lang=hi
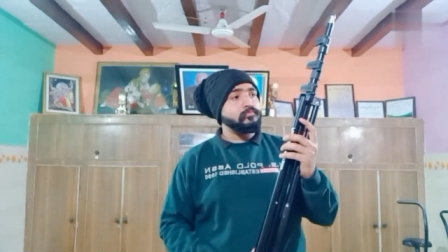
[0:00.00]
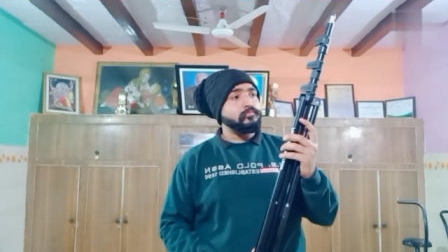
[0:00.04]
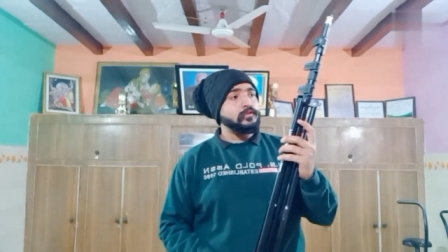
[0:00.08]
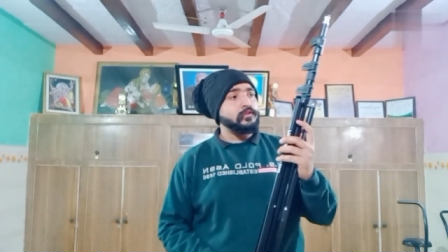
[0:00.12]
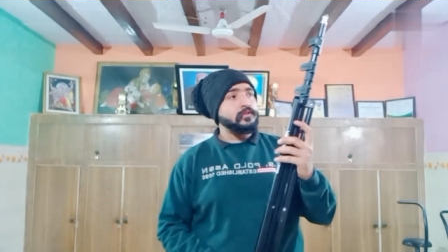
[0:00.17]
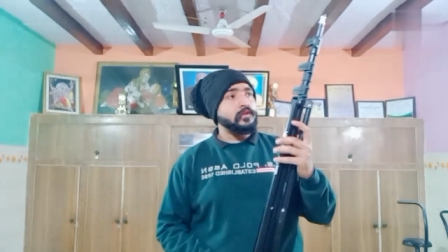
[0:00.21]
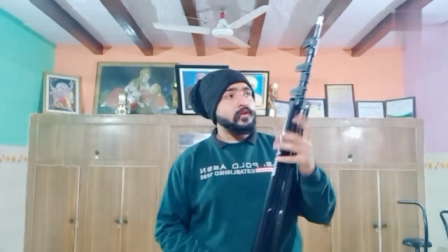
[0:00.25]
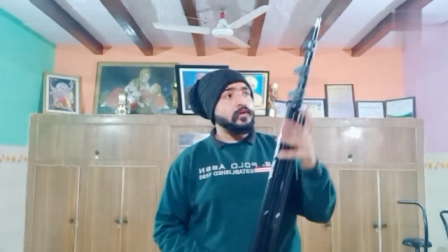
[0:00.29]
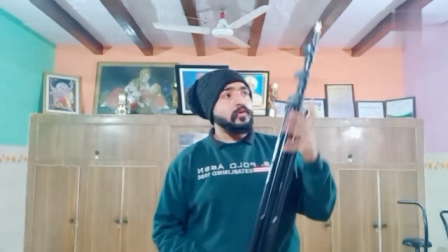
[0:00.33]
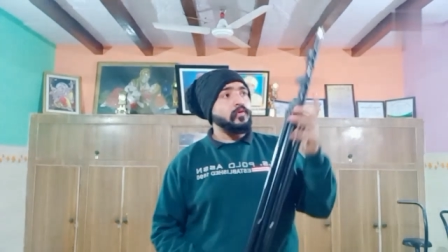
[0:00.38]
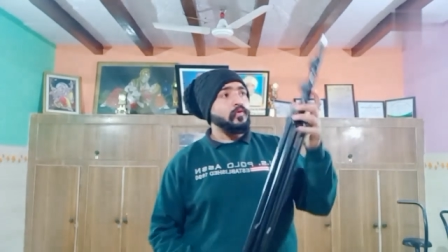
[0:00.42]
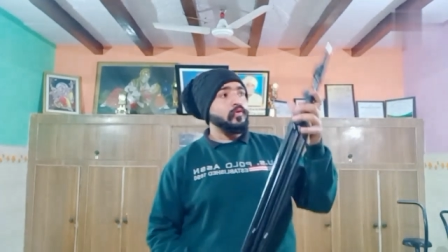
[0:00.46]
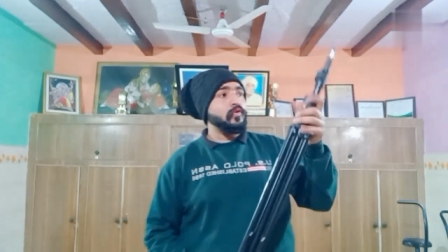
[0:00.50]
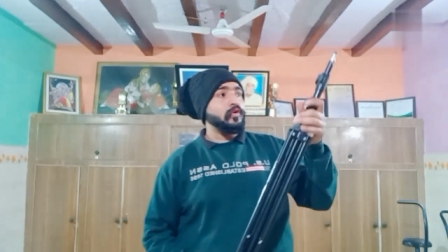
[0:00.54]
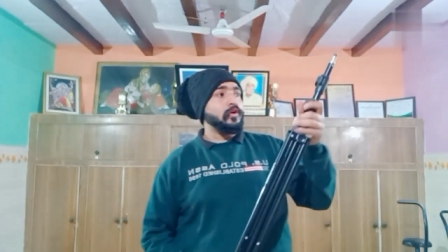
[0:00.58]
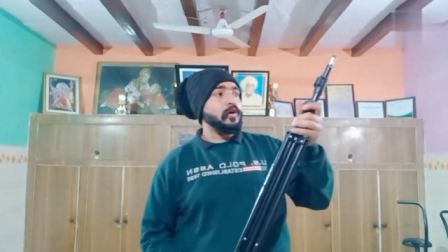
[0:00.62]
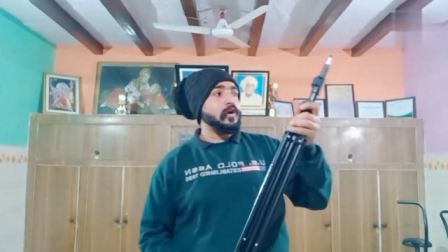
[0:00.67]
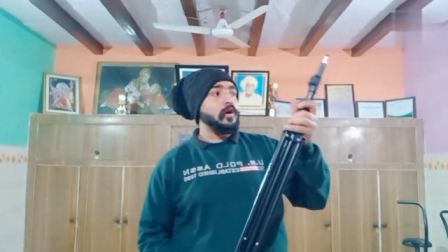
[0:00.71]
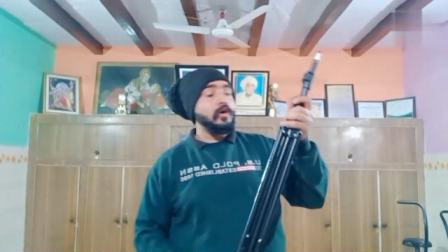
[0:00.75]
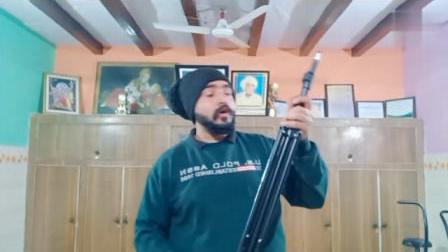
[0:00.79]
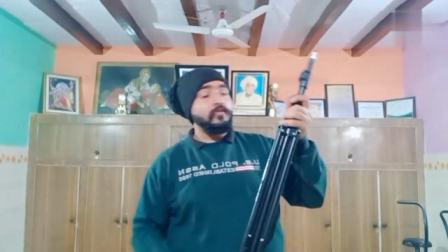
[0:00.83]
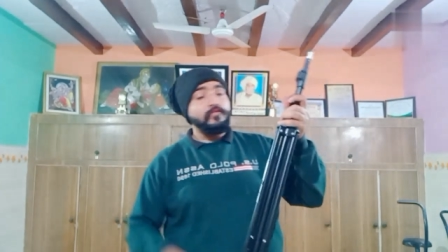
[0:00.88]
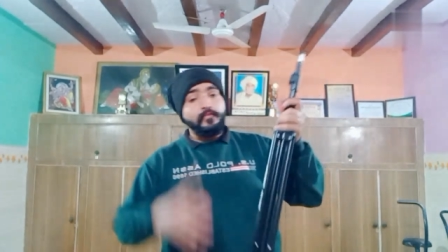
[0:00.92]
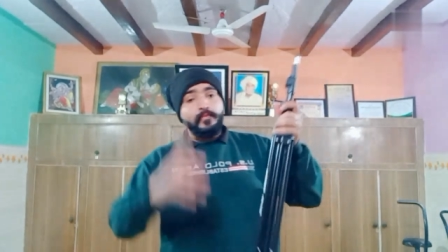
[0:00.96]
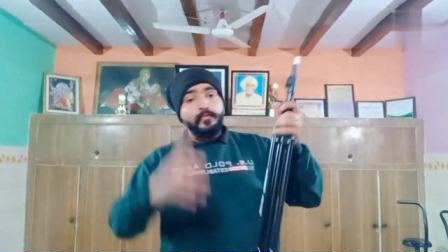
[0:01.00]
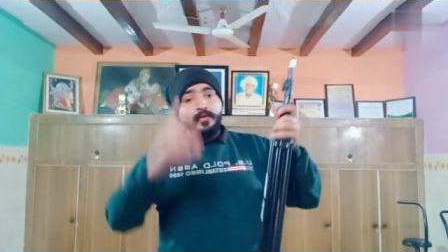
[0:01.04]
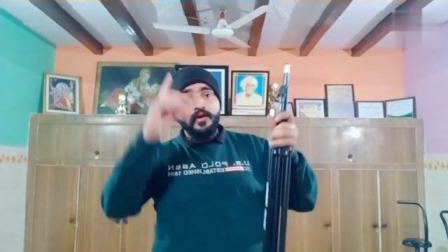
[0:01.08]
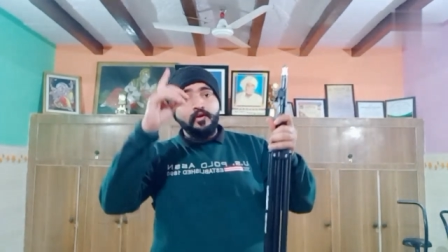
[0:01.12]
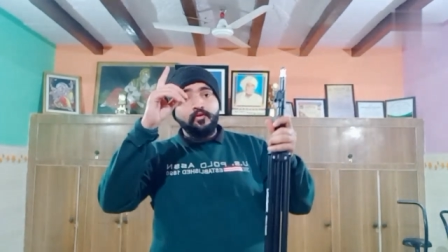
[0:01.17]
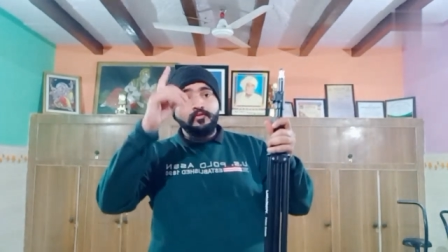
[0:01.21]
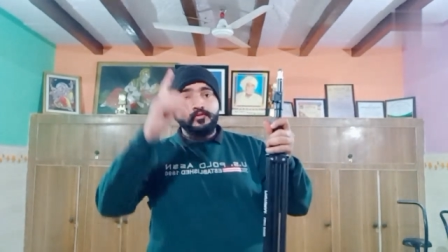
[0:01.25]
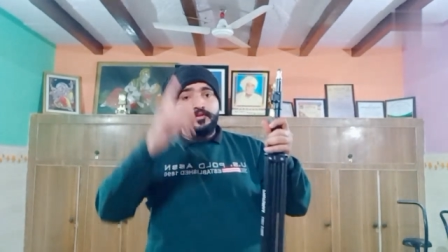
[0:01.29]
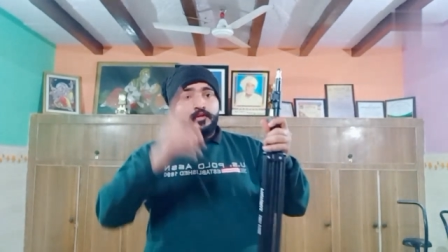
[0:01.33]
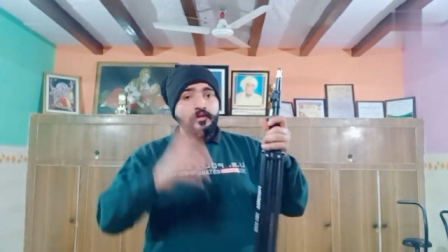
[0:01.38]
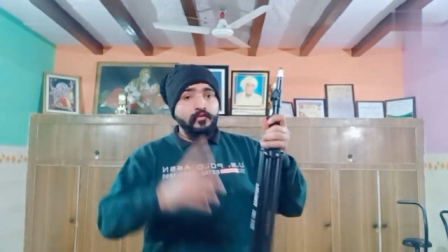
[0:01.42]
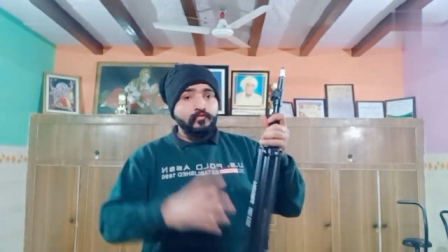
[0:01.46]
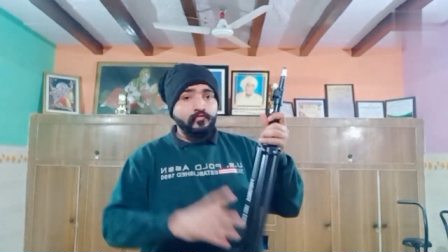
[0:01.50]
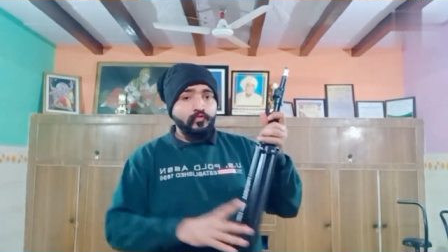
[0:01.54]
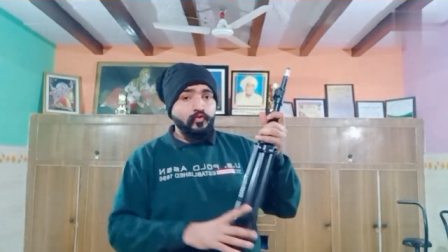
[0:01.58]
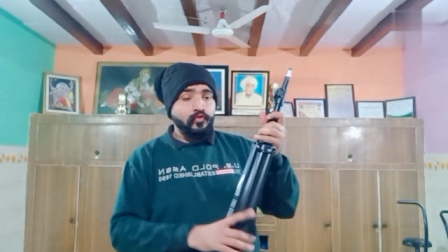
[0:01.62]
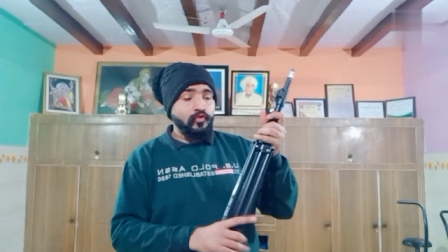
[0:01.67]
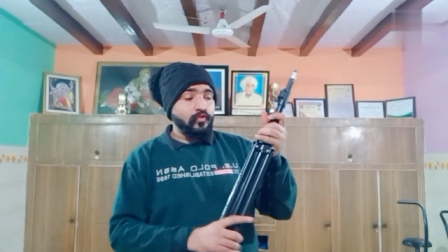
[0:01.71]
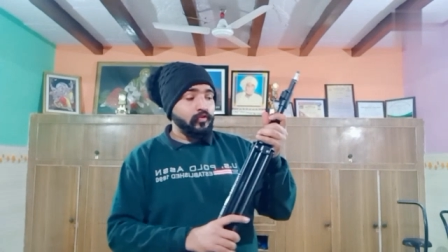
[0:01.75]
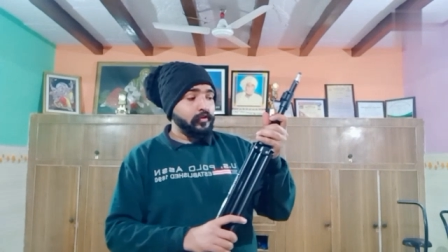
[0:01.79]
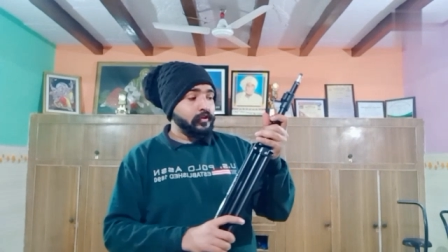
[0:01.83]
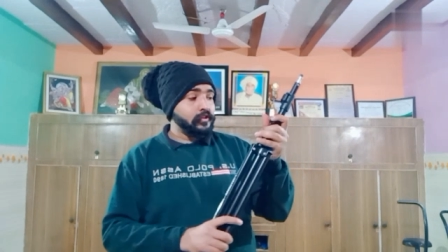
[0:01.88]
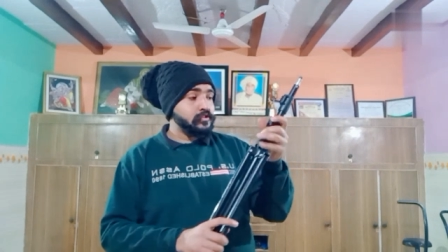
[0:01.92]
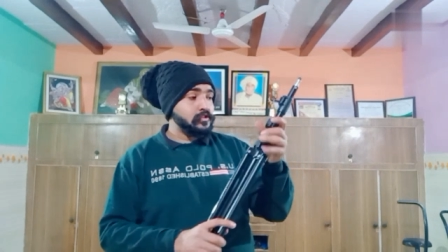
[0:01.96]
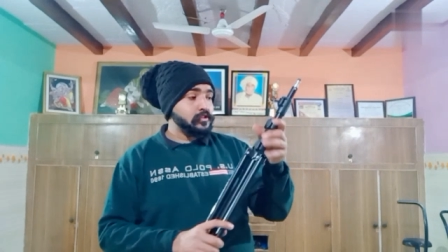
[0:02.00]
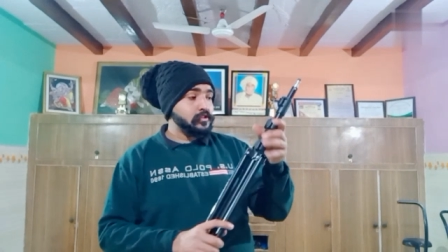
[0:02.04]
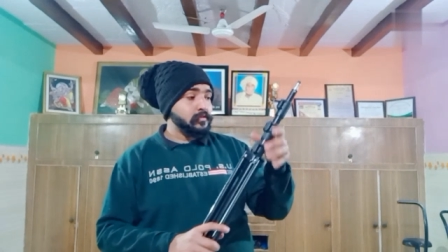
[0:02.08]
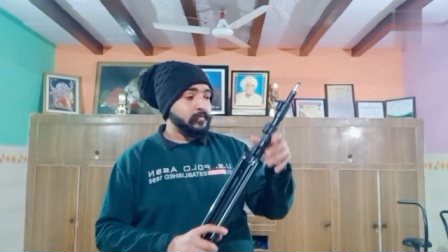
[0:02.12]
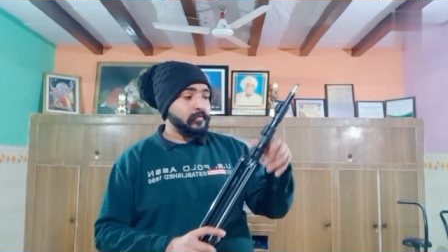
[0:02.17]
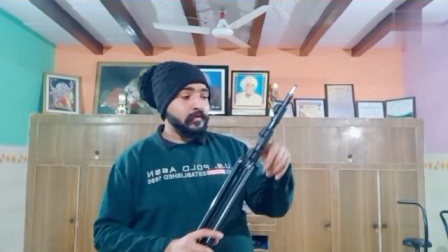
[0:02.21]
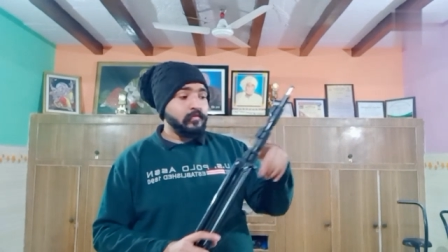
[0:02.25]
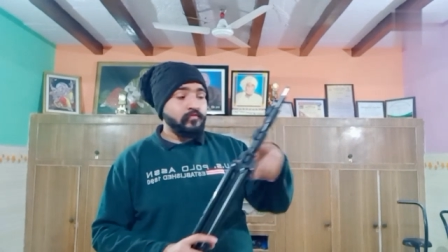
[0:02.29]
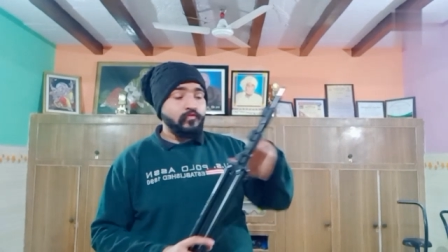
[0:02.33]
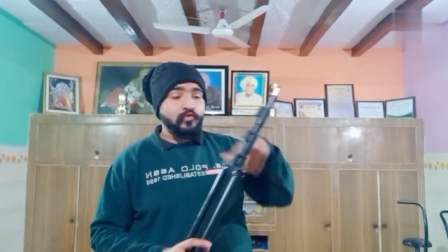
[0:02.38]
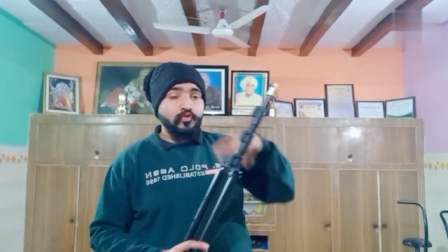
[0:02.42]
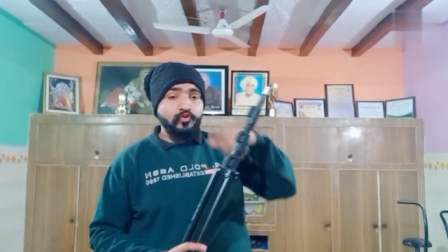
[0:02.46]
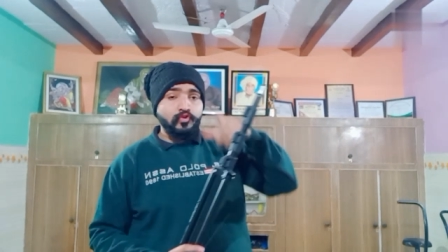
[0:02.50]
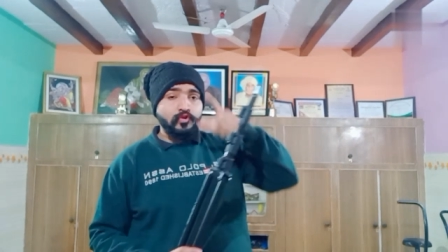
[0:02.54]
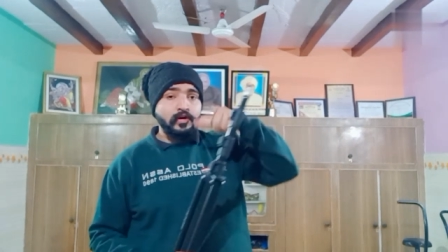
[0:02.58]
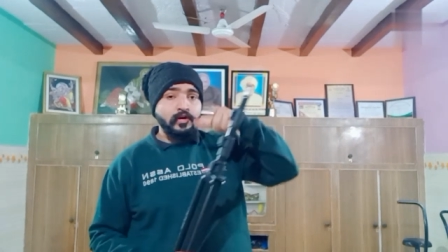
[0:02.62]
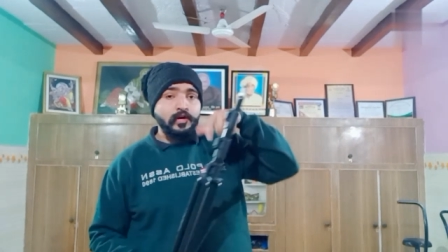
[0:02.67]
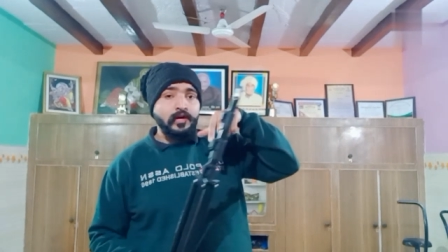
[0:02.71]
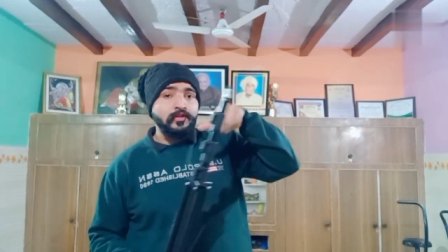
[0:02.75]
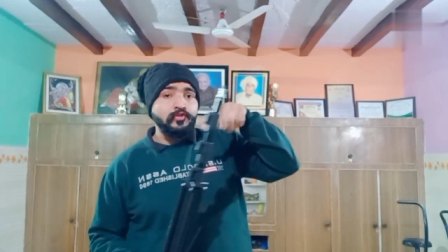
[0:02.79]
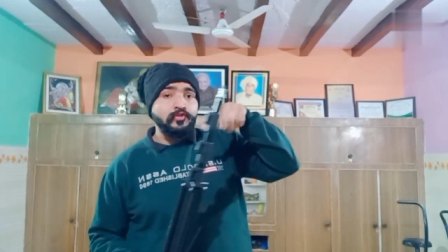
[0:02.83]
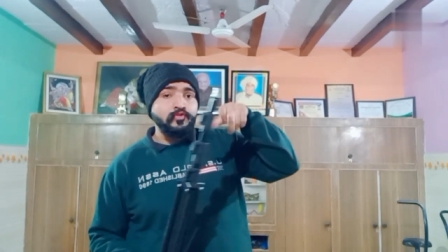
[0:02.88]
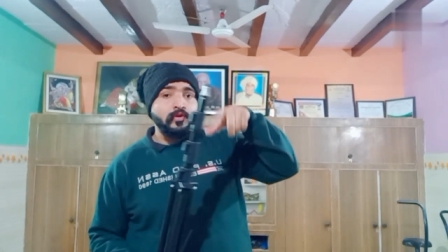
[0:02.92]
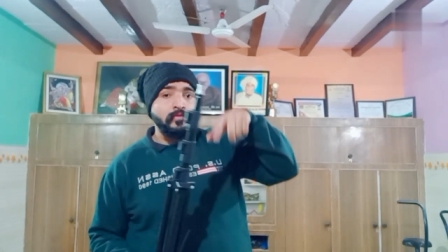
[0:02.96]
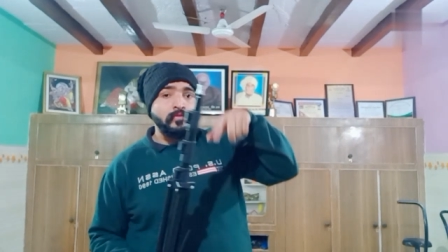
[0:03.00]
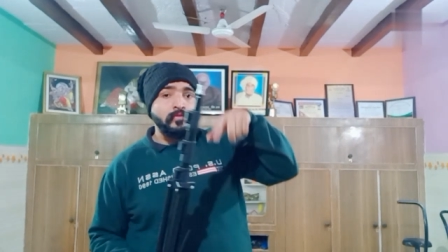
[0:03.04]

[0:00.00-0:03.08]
इसने खोल कर काफ़ी बड़ा हो जाए फोटो खींची थी मैंने फोटो लगा